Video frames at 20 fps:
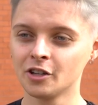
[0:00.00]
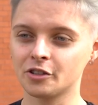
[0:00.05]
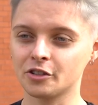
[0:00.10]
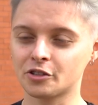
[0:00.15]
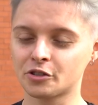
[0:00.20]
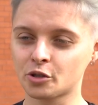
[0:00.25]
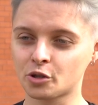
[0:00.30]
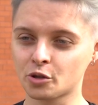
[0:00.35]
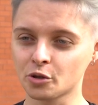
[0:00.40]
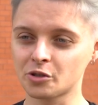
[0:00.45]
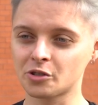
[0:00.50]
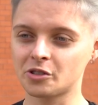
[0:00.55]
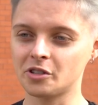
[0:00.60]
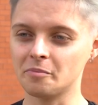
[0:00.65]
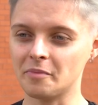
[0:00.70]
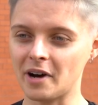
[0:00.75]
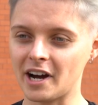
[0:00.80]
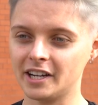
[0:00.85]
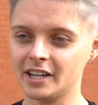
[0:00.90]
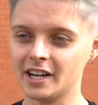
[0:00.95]
to jest 6
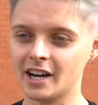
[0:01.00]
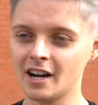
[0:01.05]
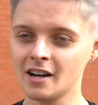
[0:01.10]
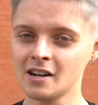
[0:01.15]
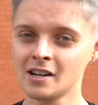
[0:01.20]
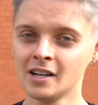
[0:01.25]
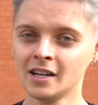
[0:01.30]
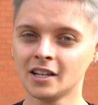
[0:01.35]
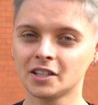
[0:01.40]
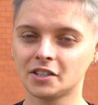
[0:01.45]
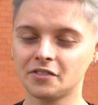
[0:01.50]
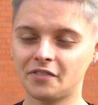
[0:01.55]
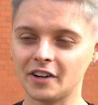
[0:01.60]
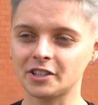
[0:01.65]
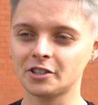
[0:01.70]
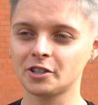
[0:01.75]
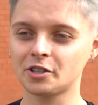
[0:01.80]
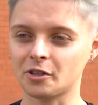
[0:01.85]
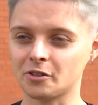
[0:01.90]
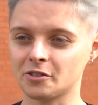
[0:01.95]
maja
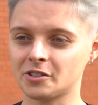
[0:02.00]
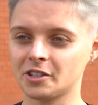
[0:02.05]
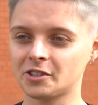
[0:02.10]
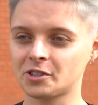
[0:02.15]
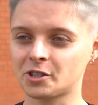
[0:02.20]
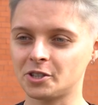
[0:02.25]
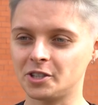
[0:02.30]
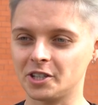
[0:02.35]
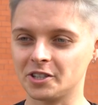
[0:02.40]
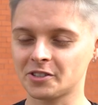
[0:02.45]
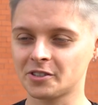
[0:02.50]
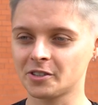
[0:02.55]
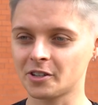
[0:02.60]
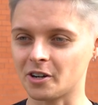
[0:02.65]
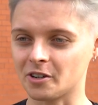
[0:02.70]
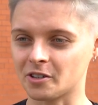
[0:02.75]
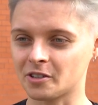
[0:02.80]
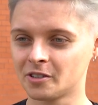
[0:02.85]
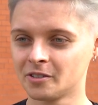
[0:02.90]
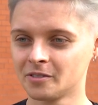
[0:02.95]
2030
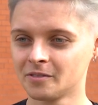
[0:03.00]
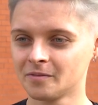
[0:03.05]
rok.